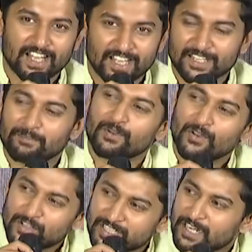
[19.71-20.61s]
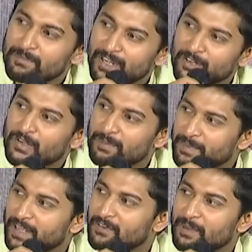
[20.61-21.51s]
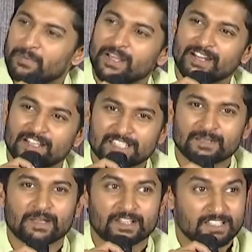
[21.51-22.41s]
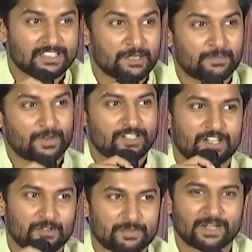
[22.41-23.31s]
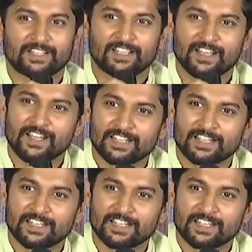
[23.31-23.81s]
నాకు ఇది ఎప్పుడో చిన్నప్పుడు అనుకున్న పేరు ఎప్పుడైనా సినిమాలు తీస్తే ప్రొడక్షన్ హౌస్ పెడితే